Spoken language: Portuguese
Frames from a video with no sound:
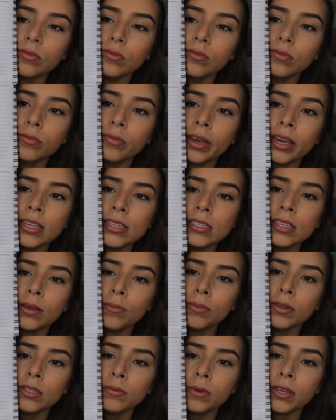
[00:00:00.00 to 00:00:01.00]
Bem
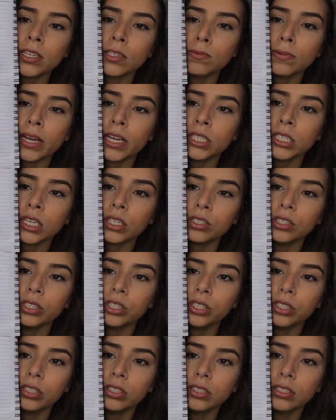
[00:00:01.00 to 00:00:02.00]
simples mesmo, tá, gente?